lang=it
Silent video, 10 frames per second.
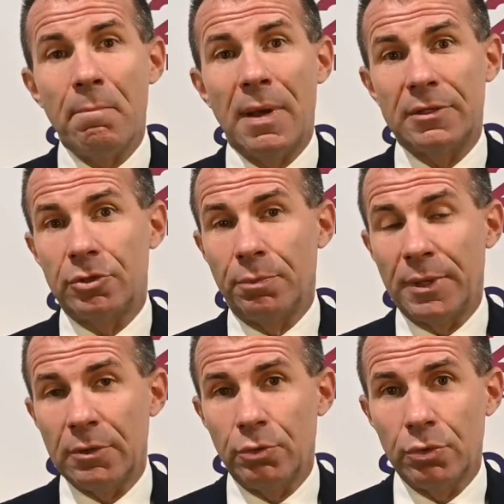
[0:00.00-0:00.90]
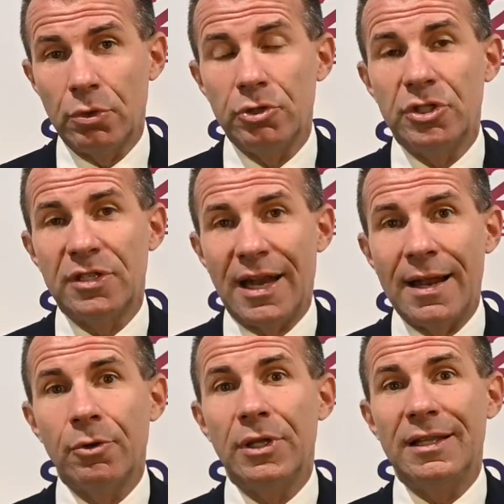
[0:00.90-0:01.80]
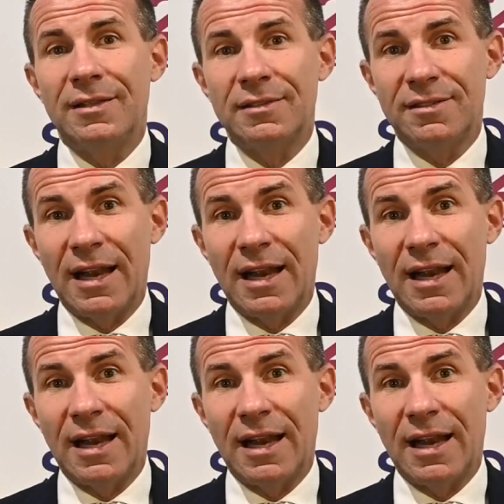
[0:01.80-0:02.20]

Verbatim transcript: ma soprattutto ci saranno i test